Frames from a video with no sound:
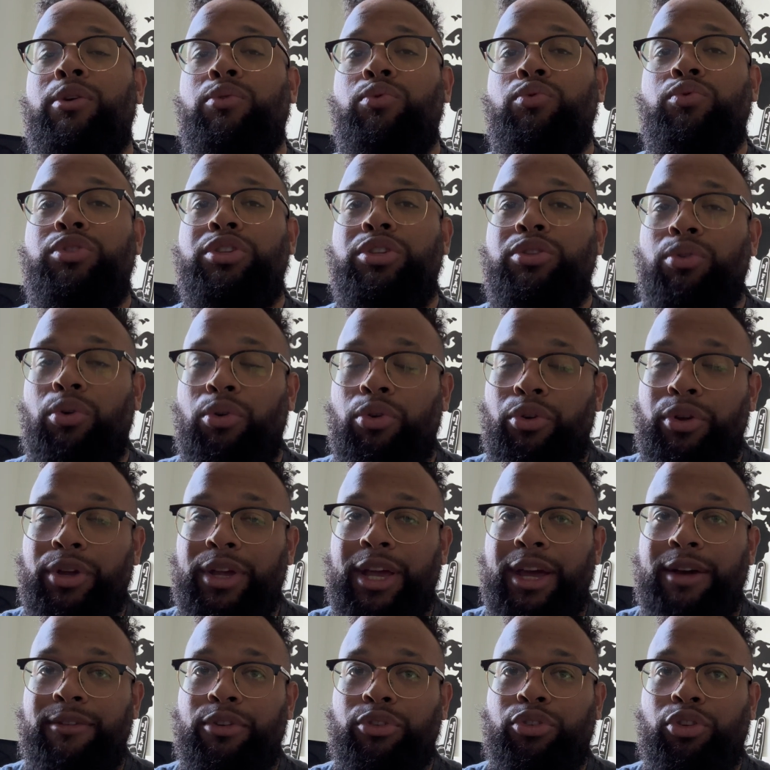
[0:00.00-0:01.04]
ou sinon on le
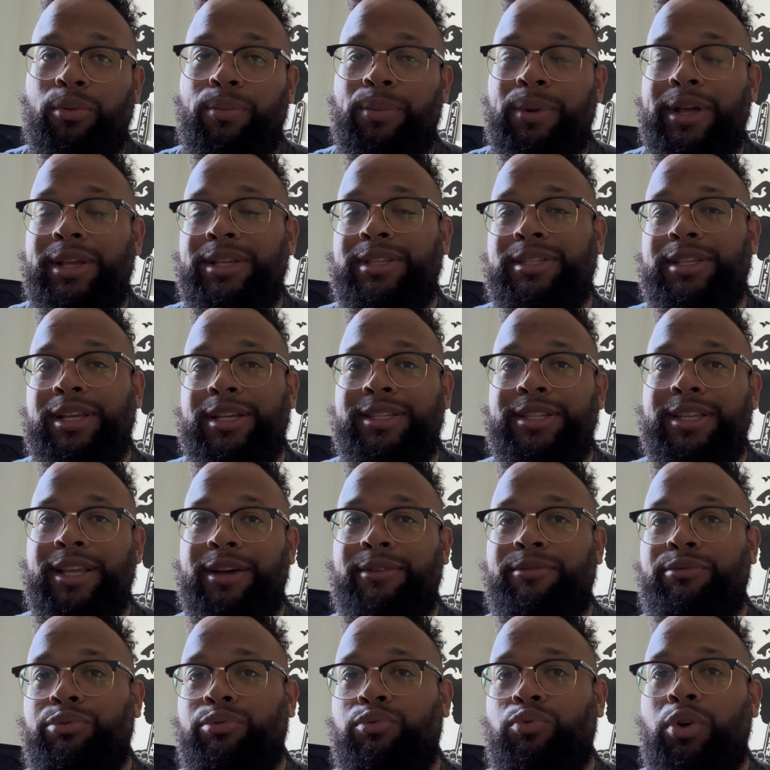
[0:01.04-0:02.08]
crée à votre place, ça c'est à
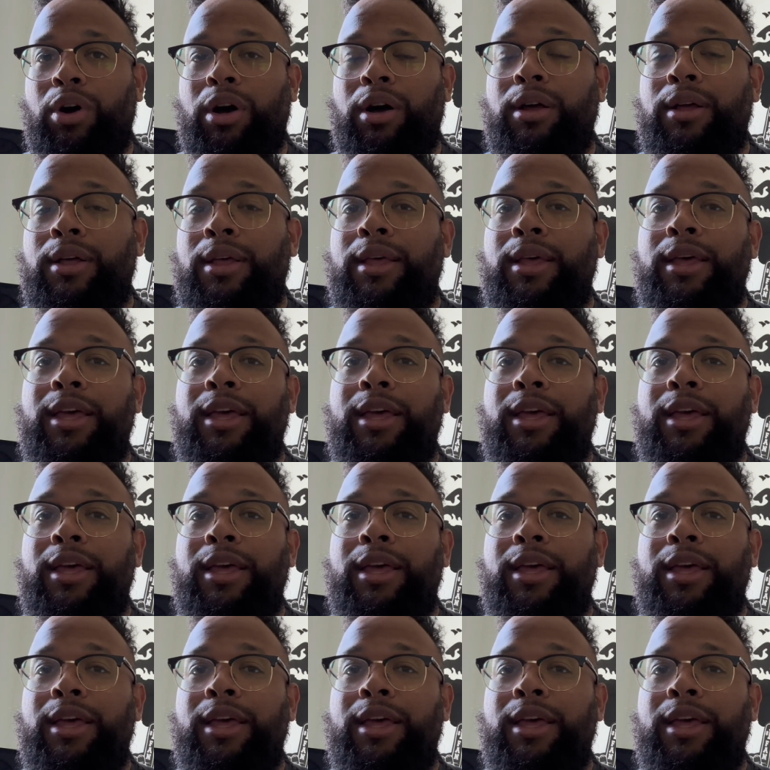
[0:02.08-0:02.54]
vous de voir.